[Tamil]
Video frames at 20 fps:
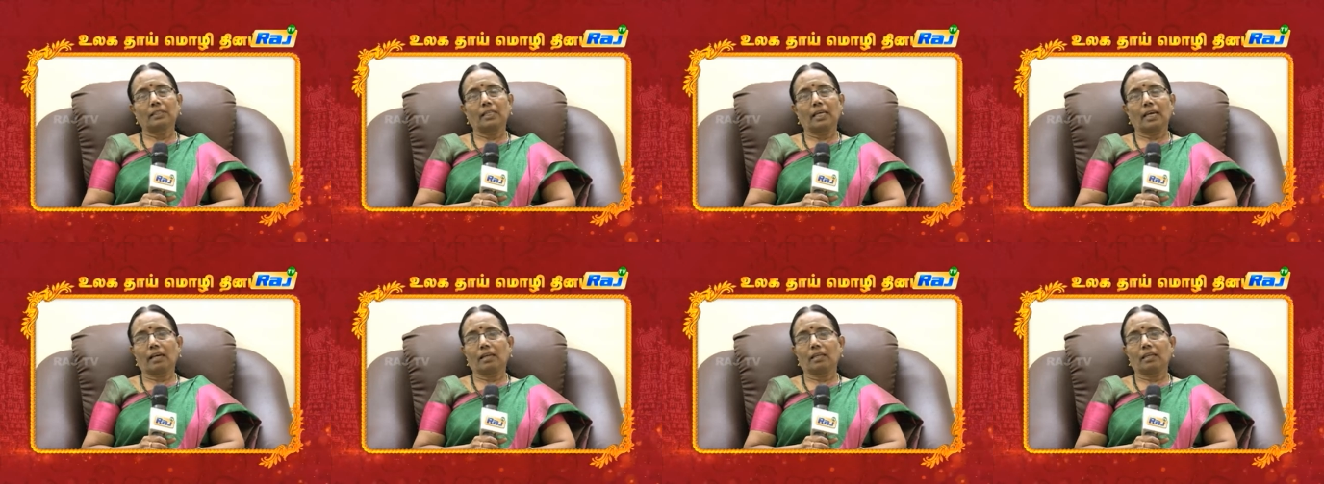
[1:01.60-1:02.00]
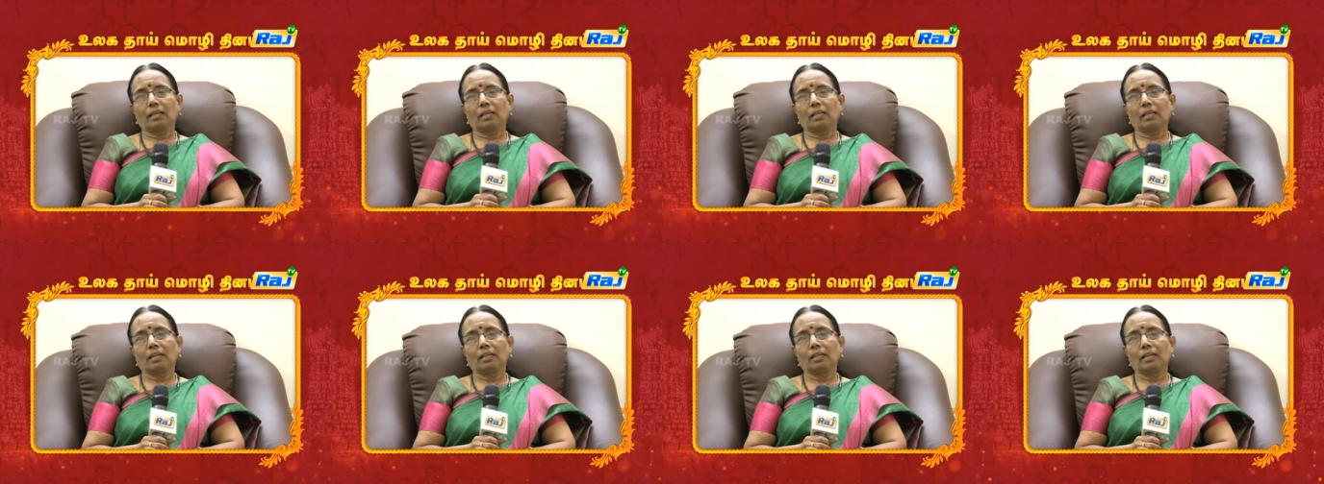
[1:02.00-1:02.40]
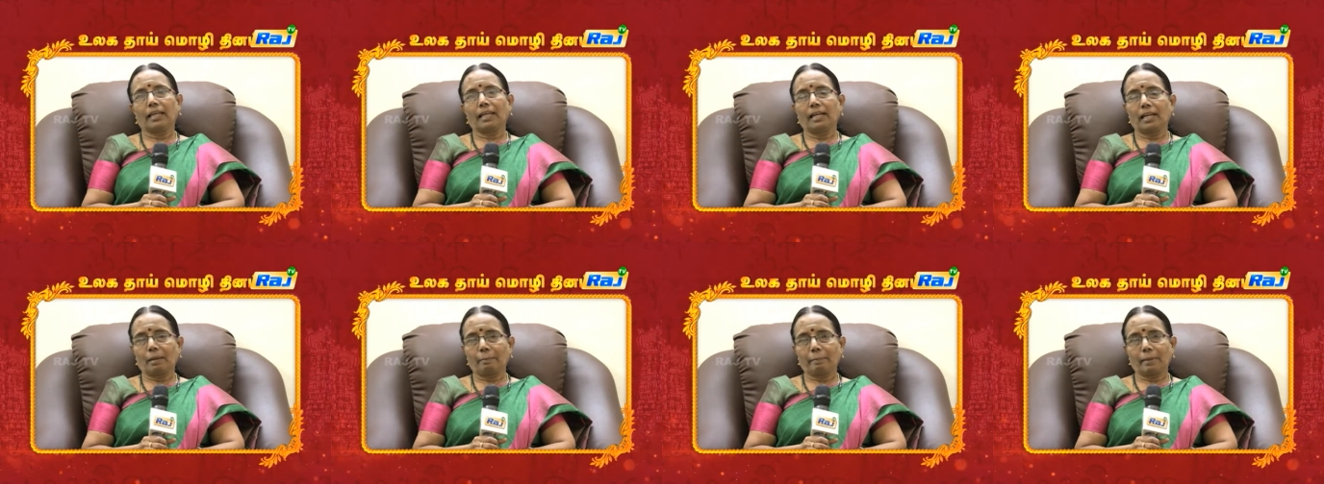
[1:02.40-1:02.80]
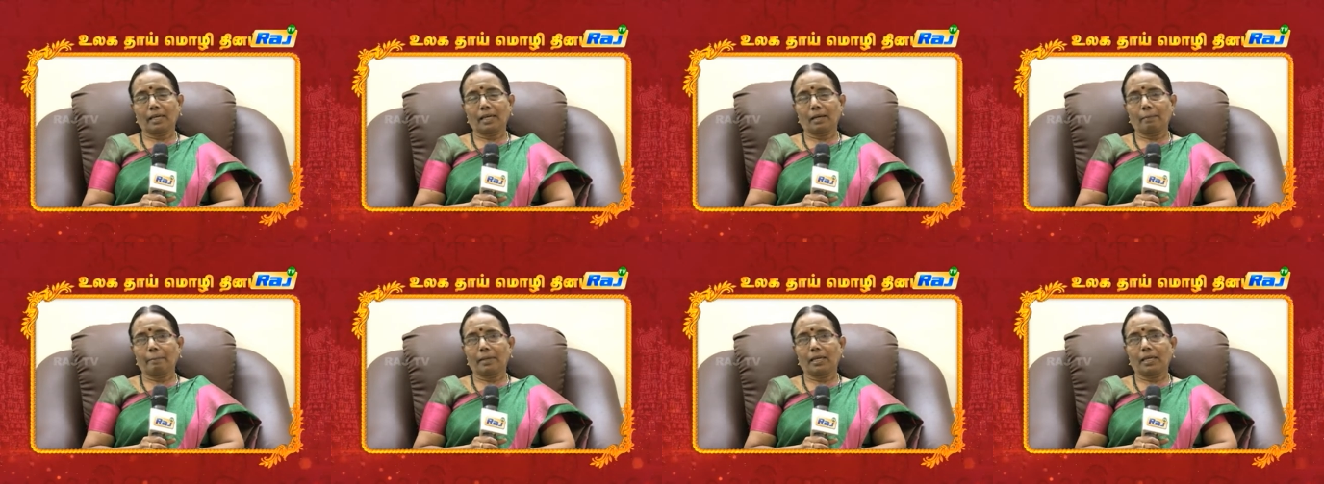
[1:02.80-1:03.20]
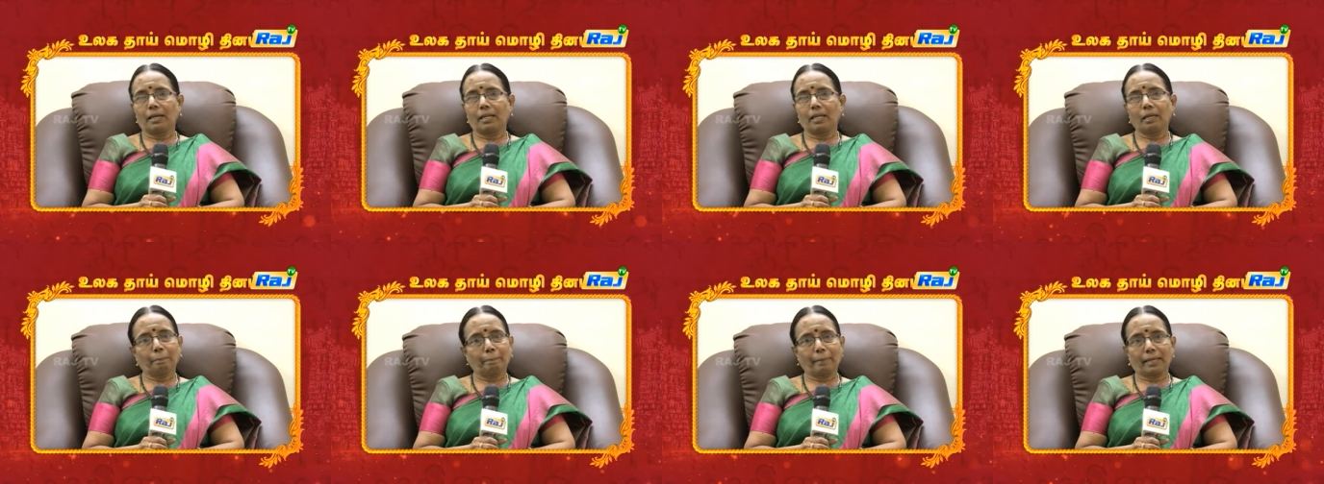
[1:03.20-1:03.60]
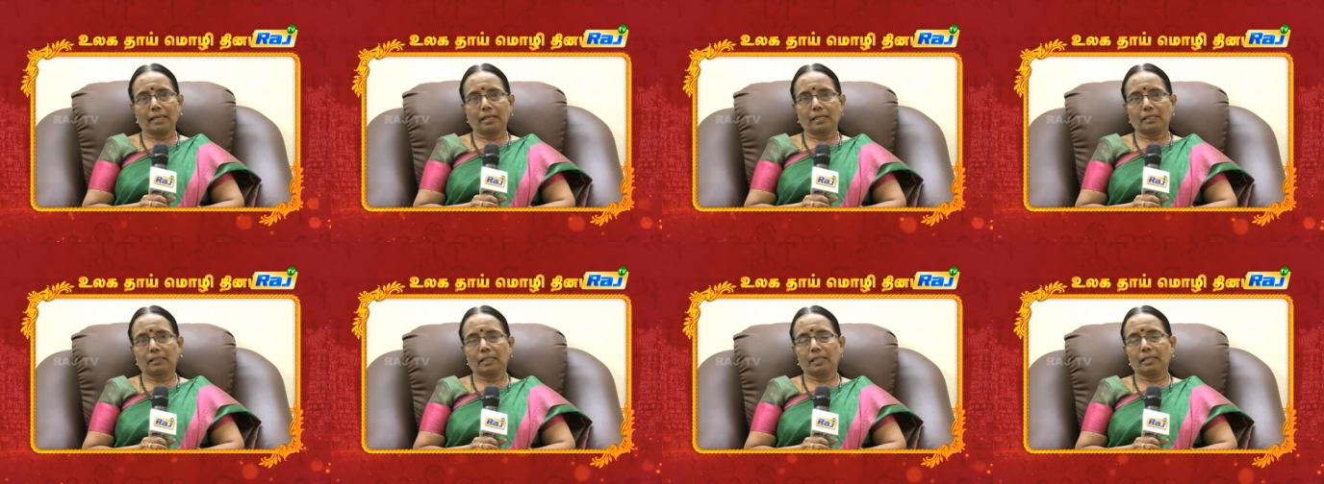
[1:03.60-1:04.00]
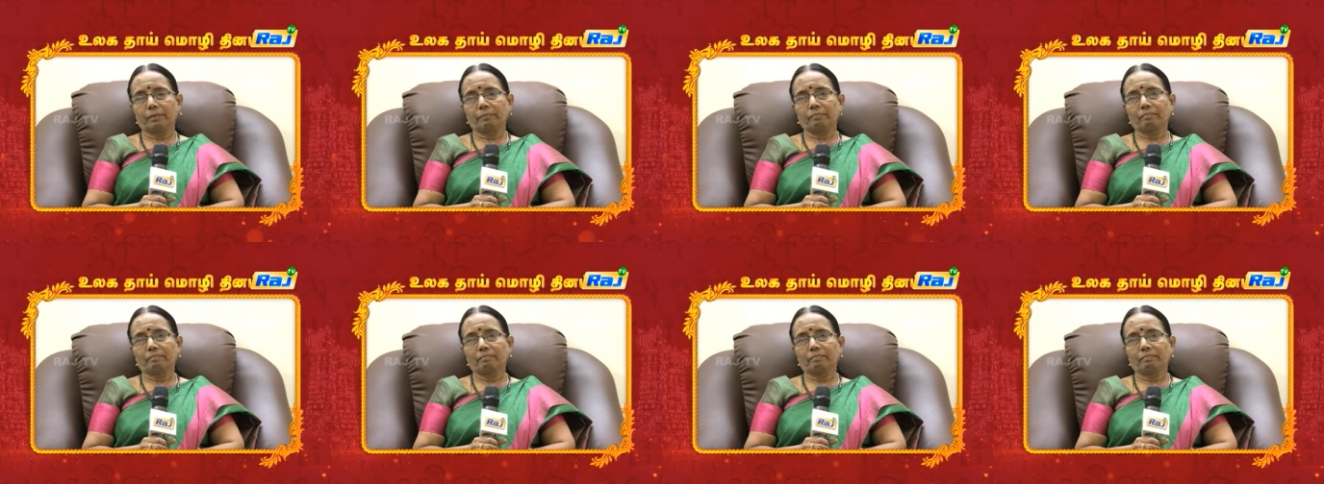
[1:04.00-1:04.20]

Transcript: தியாகி நீலாம்பிகை அம்மையாரின் பெயர்த்தி